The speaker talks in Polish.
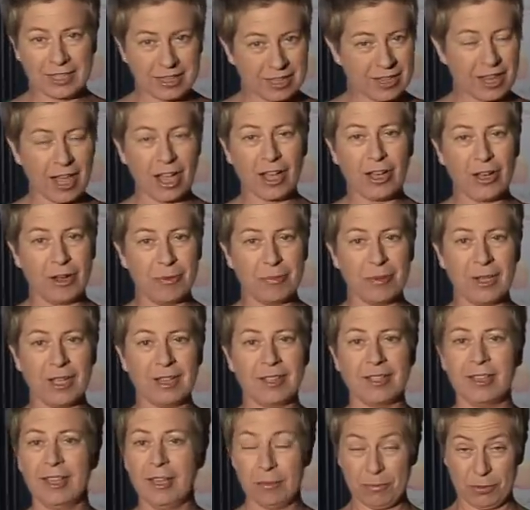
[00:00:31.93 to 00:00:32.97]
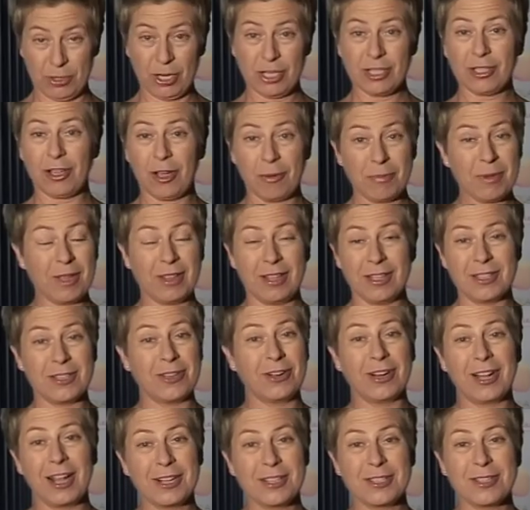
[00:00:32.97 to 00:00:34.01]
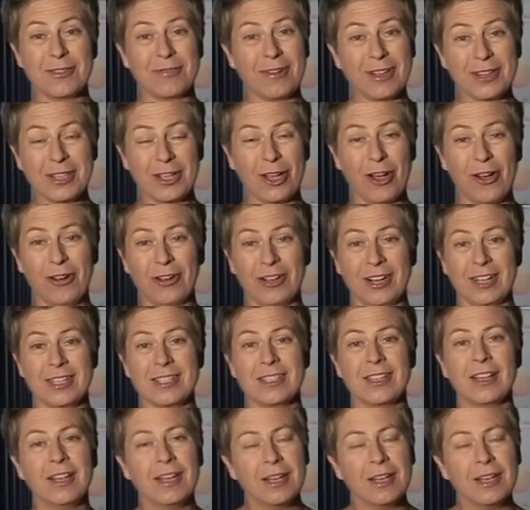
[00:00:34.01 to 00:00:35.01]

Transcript: dla kobiet przez kobiety zorganizowany kongres.